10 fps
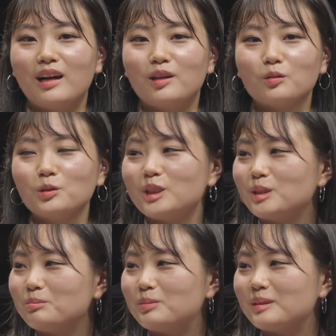알고
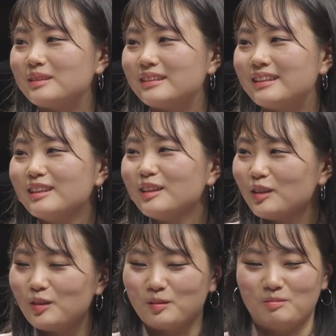싶은
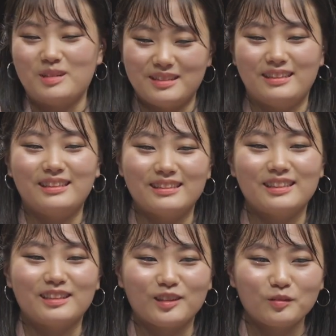음. 욕망이
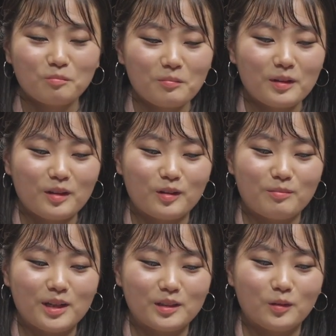이제 더
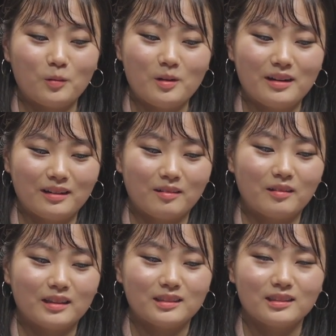많이 올라갈 것
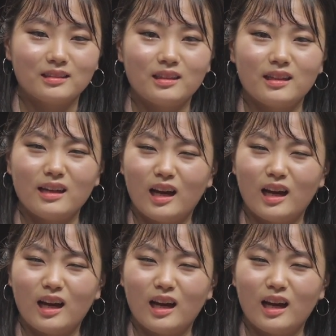같은데